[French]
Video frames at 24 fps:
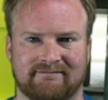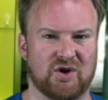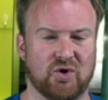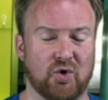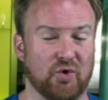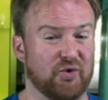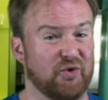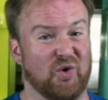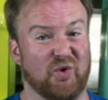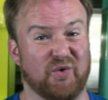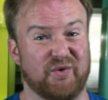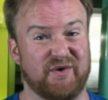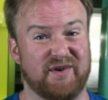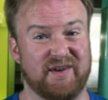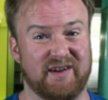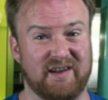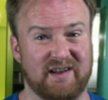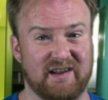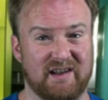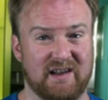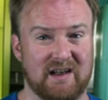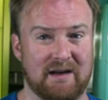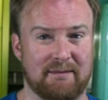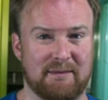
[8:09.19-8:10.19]
On sent
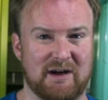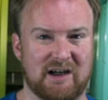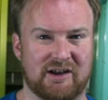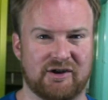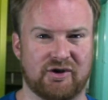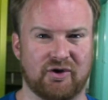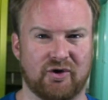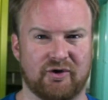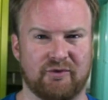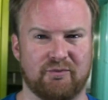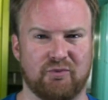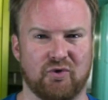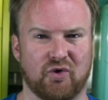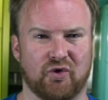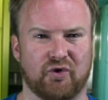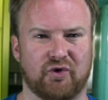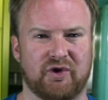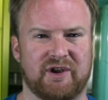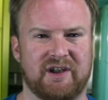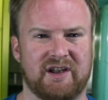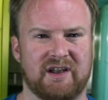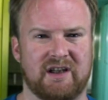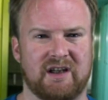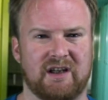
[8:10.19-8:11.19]
aussi la malchance pour ce
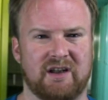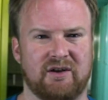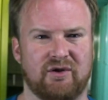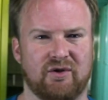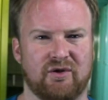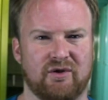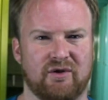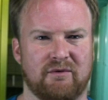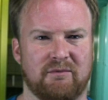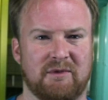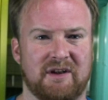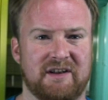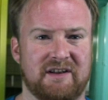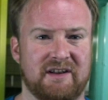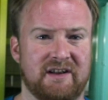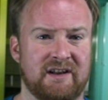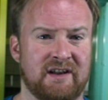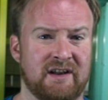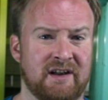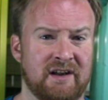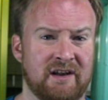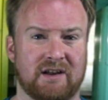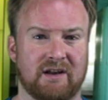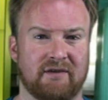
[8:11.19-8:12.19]
qui est de
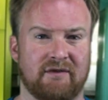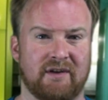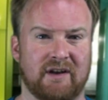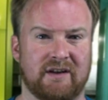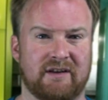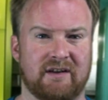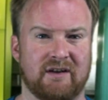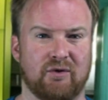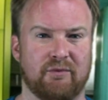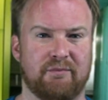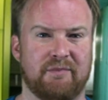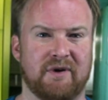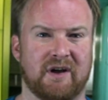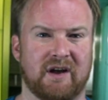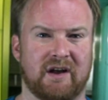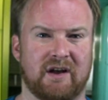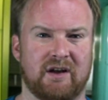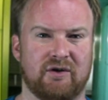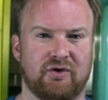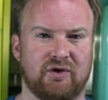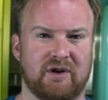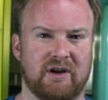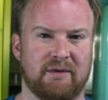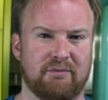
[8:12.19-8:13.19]
Mehdi, qui avait été
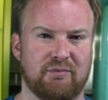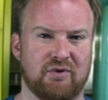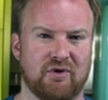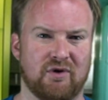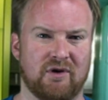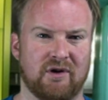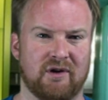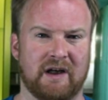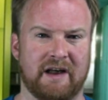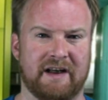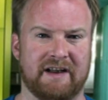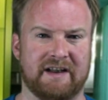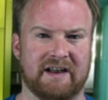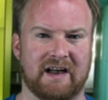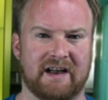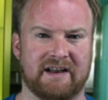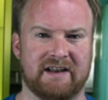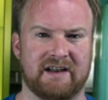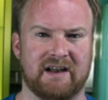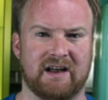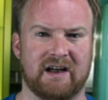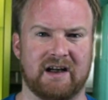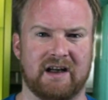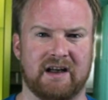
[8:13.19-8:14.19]
opéré d'une épaule et une
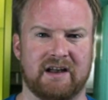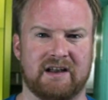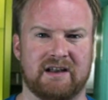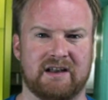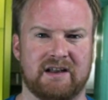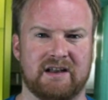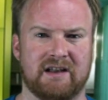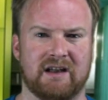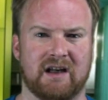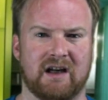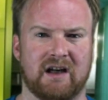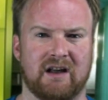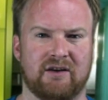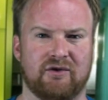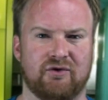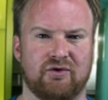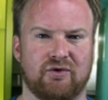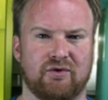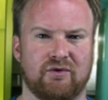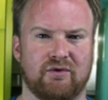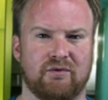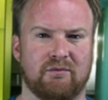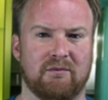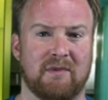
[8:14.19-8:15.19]
dernière et qui a
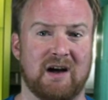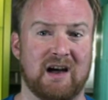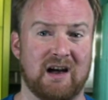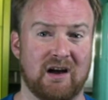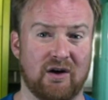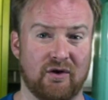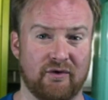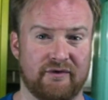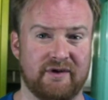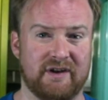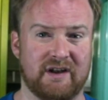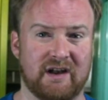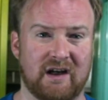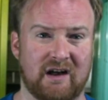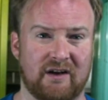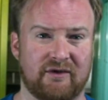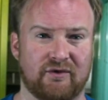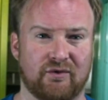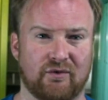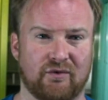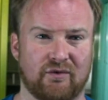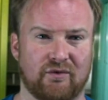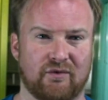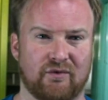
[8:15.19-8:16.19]
du mal à revenir à
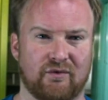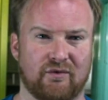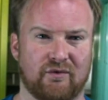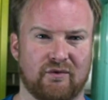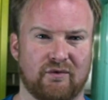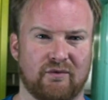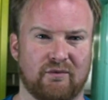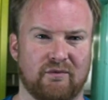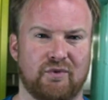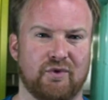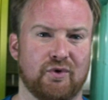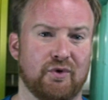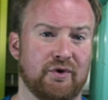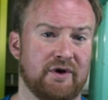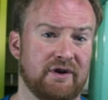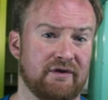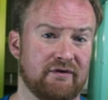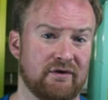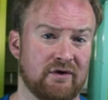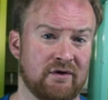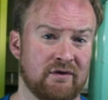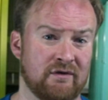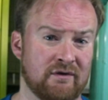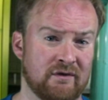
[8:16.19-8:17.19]
son plus haut
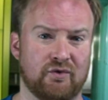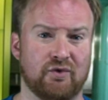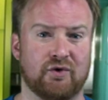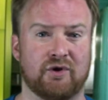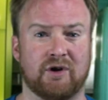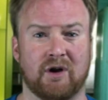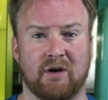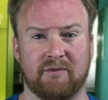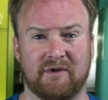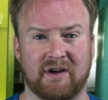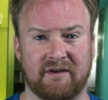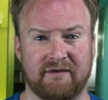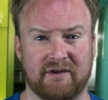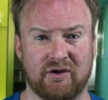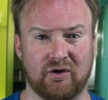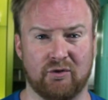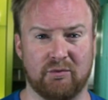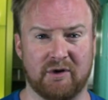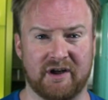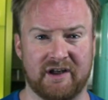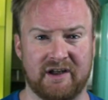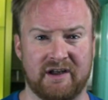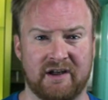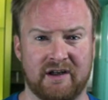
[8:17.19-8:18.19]
niveau. Tout comme David
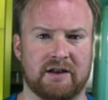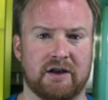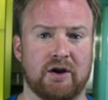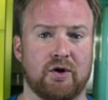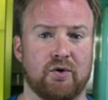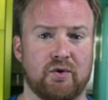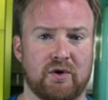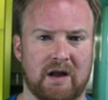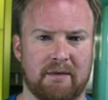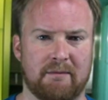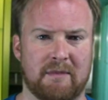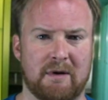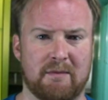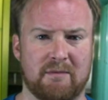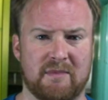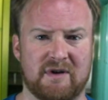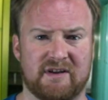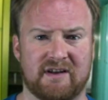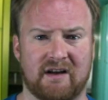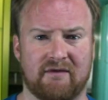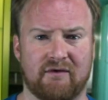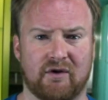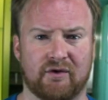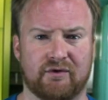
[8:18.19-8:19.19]
Aubry, qui a eu la même
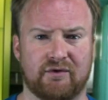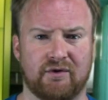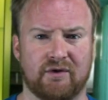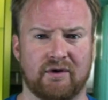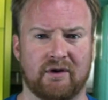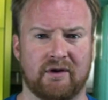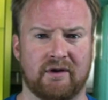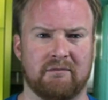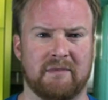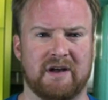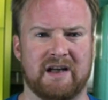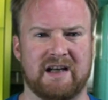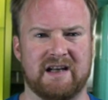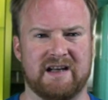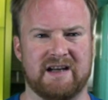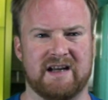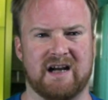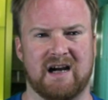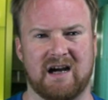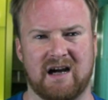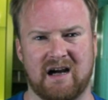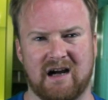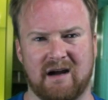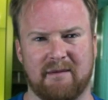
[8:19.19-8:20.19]
mésaventure, mais il y
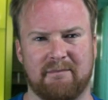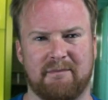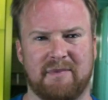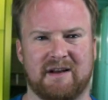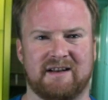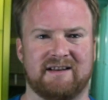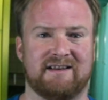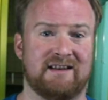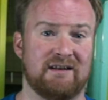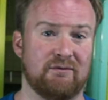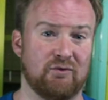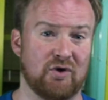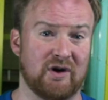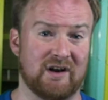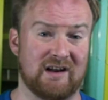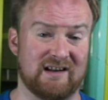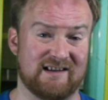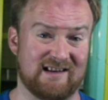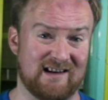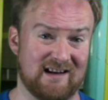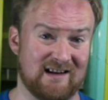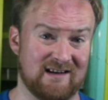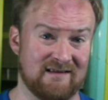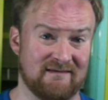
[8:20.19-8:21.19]
a à peine six mois de
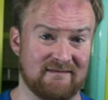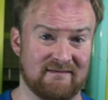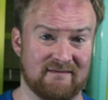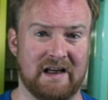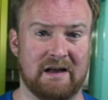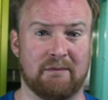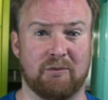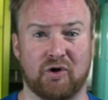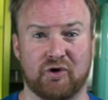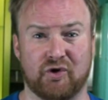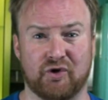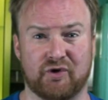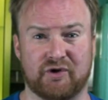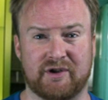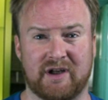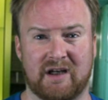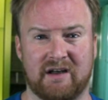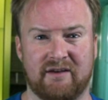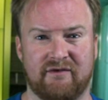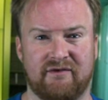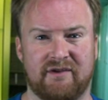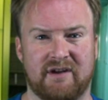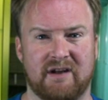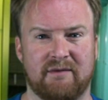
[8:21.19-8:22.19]
cela. Il manque de se
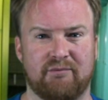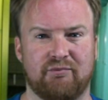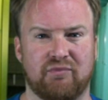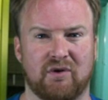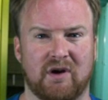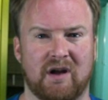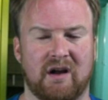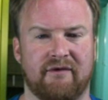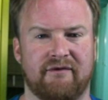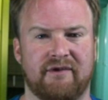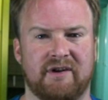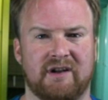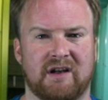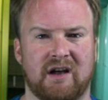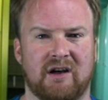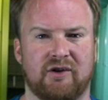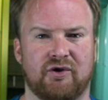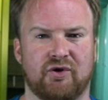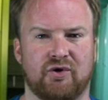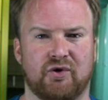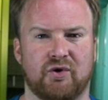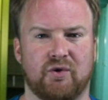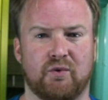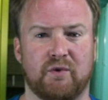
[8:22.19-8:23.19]
qualifier pour la finale
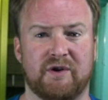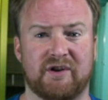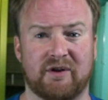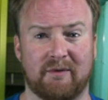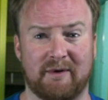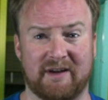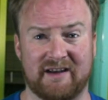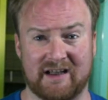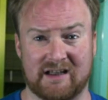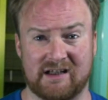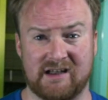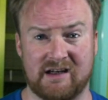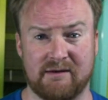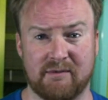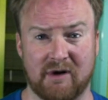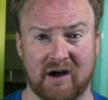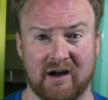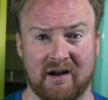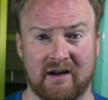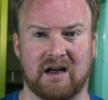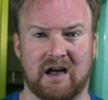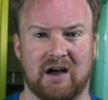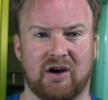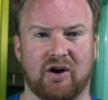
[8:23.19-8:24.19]
du 800 mètres nage
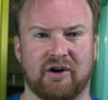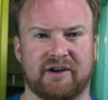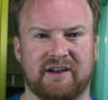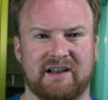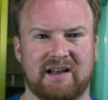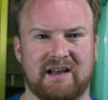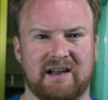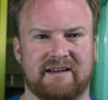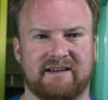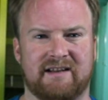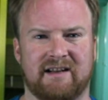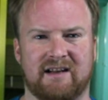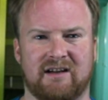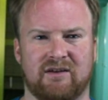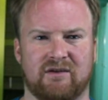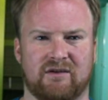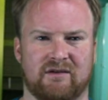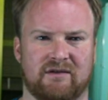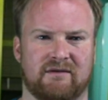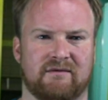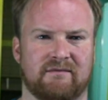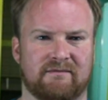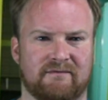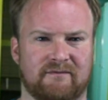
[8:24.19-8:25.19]
libre, alors qu'il était
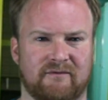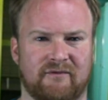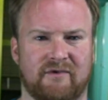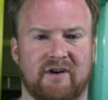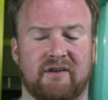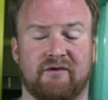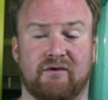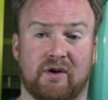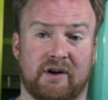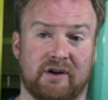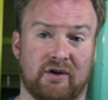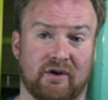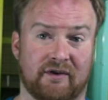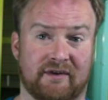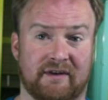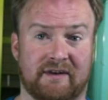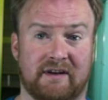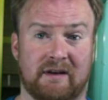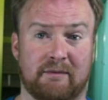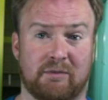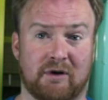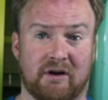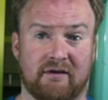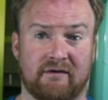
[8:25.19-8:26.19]
le favori dans
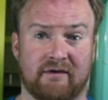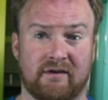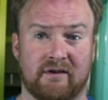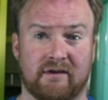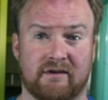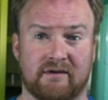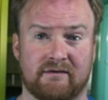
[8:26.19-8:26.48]
cette épreuve.